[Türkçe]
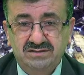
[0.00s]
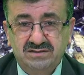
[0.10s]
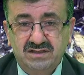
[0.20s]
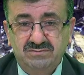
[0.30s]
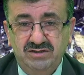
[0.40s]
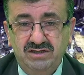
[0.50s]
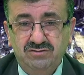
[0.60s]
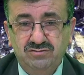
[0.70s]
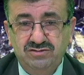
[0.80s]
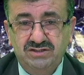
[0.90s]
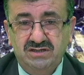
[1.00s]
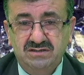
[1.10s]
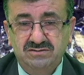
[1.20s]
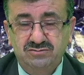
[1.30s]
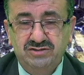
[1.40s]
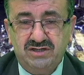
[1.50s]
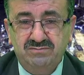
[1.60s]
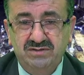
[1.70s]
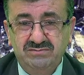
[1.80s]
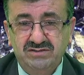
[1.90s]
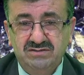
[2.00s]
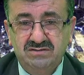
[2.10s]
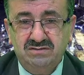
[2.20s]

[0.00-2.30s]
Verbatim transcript: Tabi ilk önce Yüce Rabbimiz